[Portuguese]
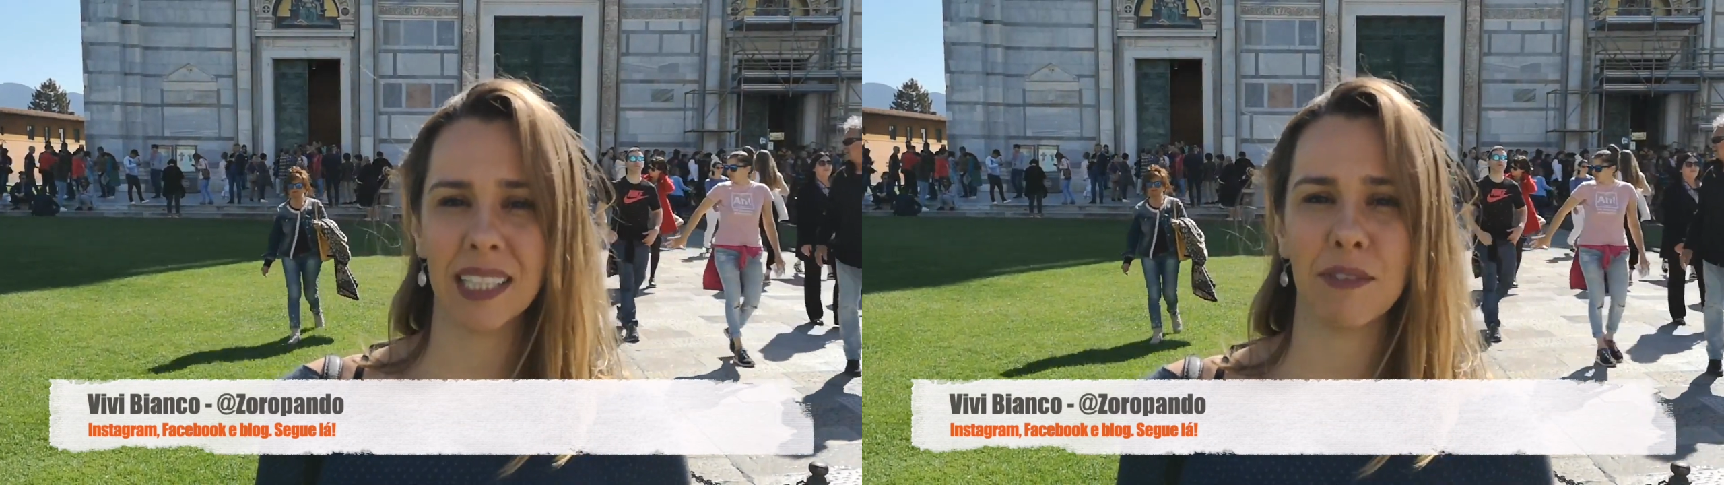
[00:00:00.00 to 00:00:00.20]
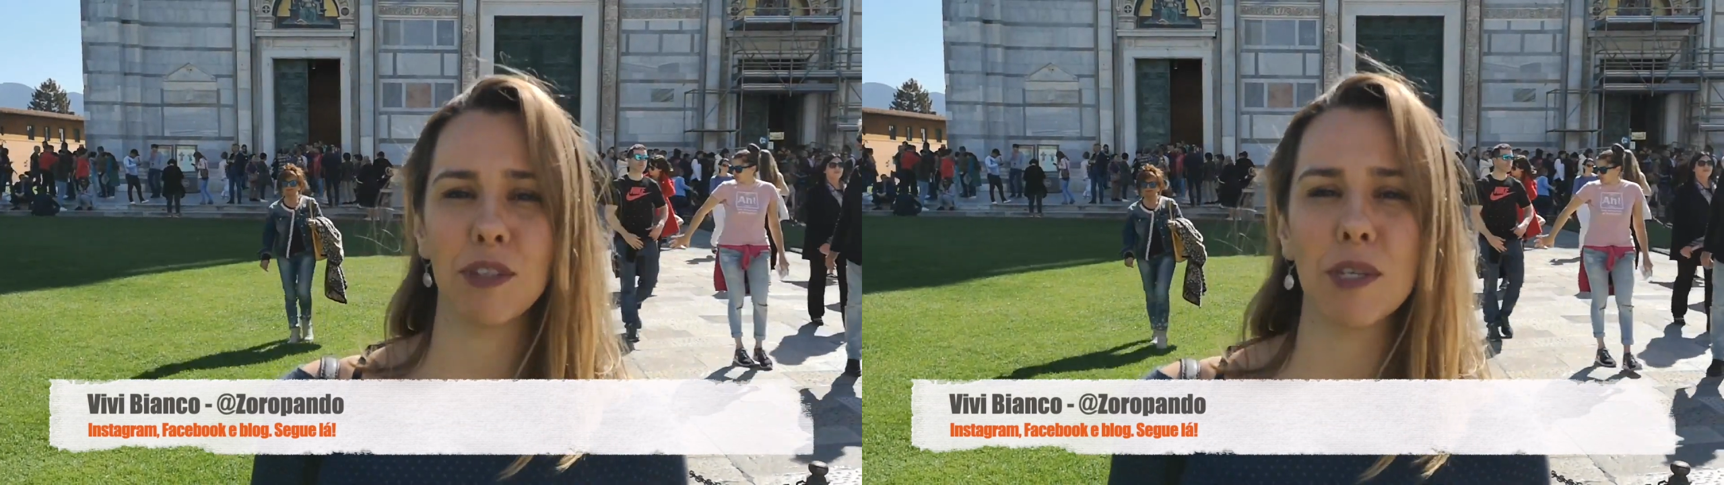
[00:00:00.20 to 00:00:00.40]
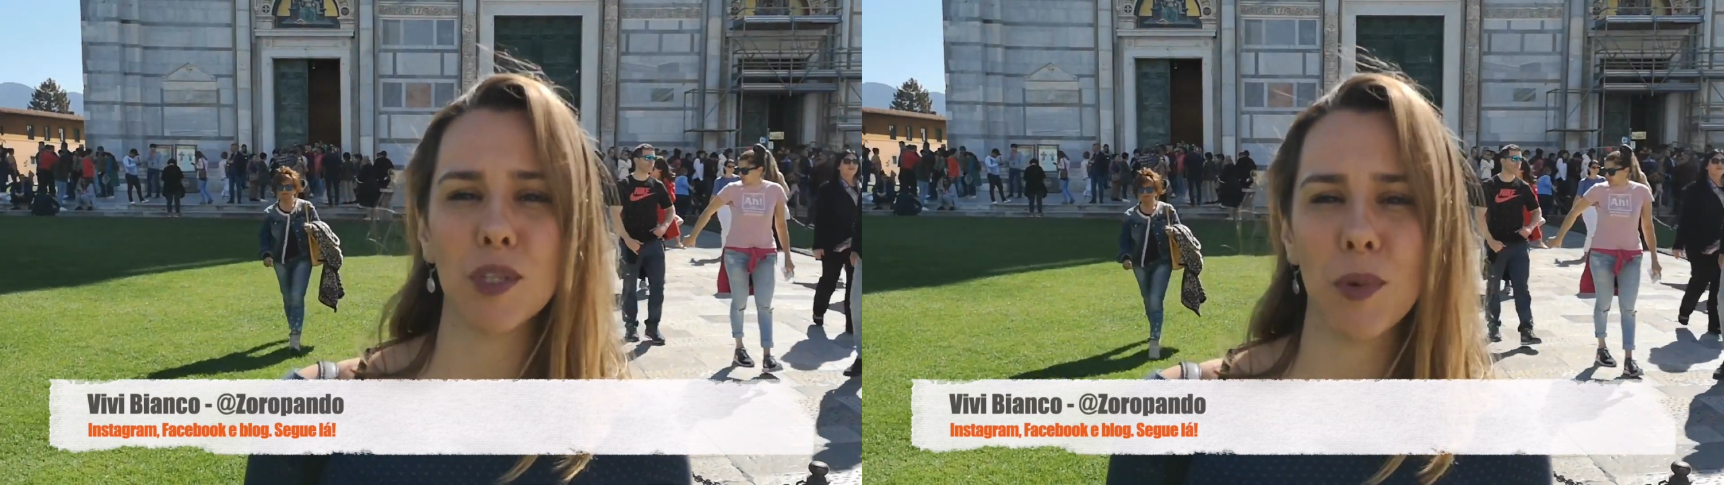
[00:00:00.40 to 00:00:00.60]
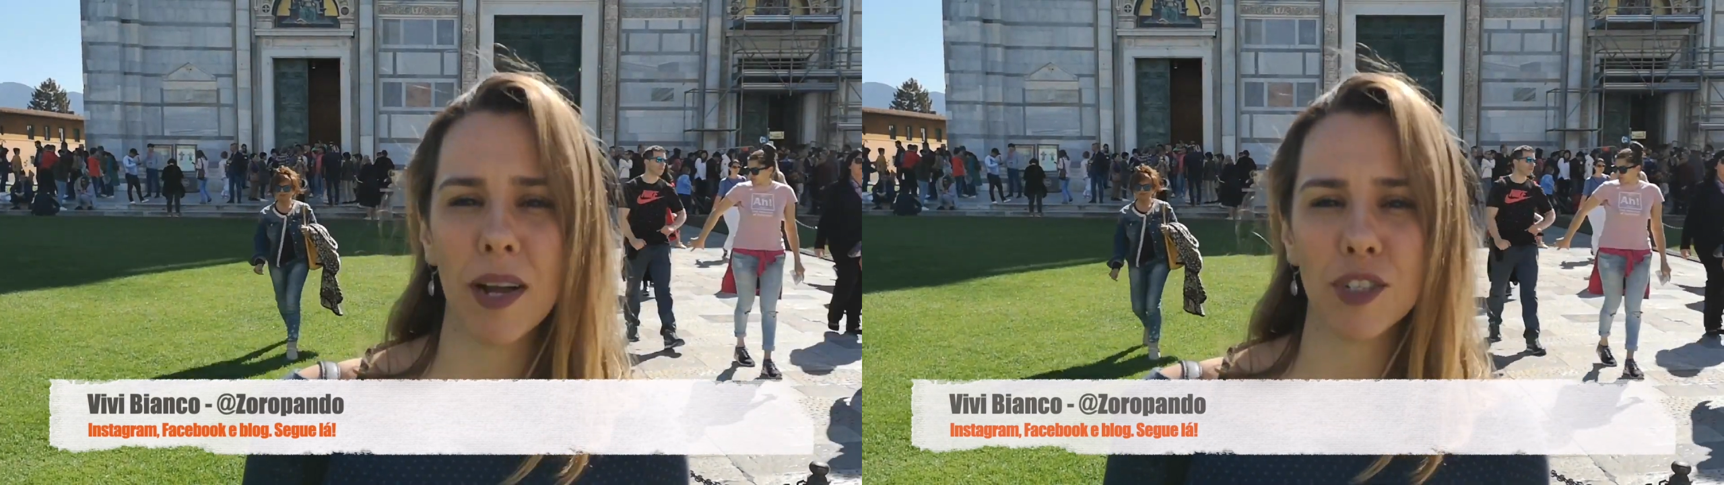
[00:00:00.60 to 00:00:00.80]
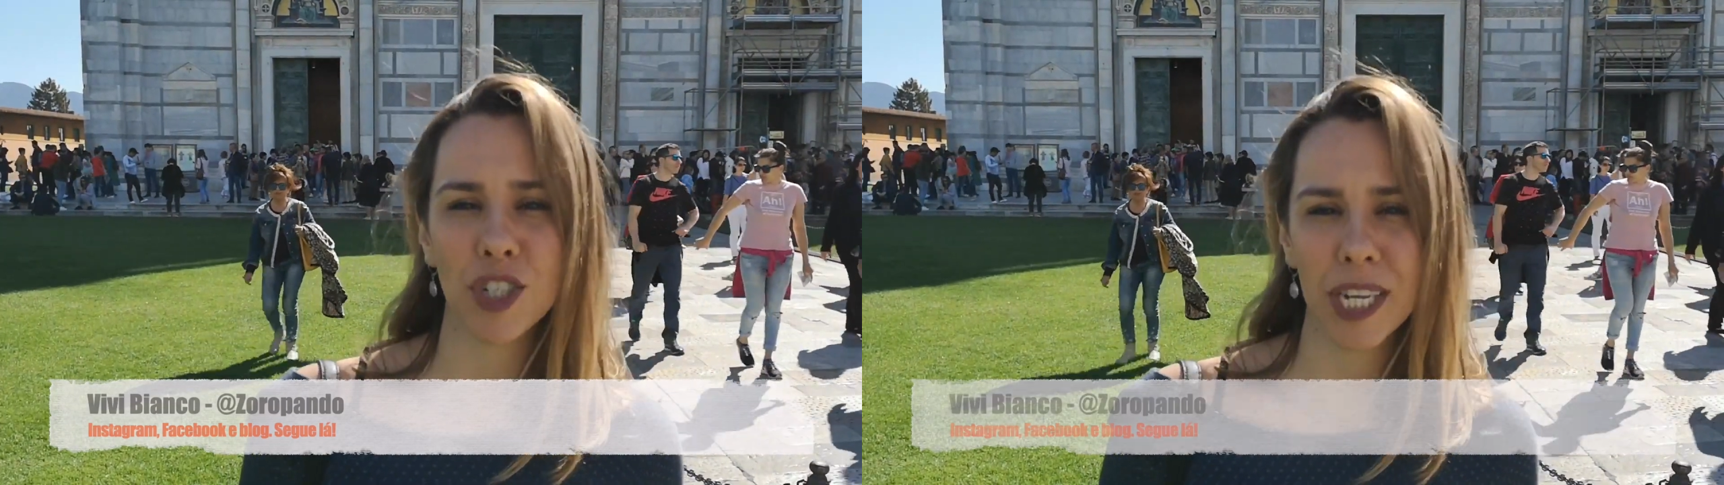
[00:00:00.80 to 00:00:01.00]
Devido à sua
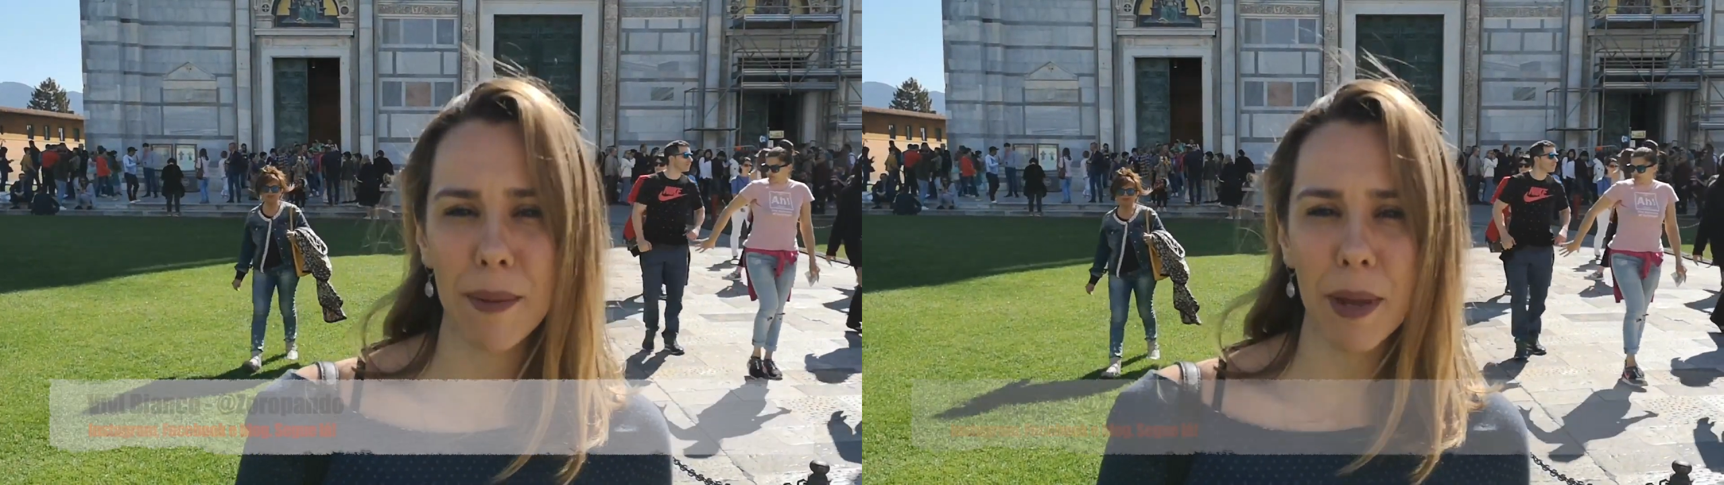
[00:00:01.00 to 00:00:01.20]
antiga